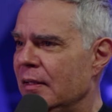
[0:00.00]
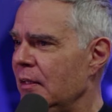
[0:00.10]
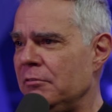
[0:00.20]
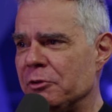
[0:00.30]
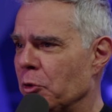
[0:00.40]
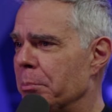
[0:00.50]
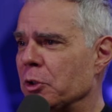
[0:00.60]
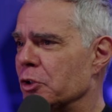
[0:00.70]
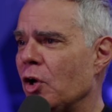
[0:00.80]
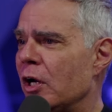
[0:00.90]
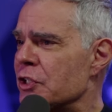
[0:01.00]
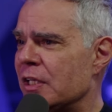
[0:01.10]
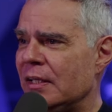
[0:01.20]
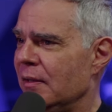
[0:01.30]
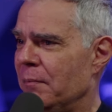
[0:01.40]
E virou
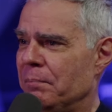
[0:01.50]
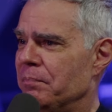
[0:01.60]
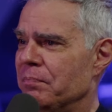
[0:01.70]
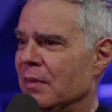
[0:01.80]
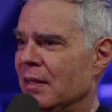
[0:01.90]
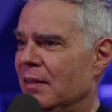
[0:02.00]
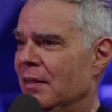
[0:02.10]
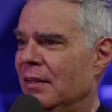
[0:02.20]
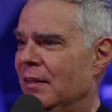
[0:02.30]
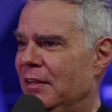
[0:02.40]
Brodowski. É, e vambora.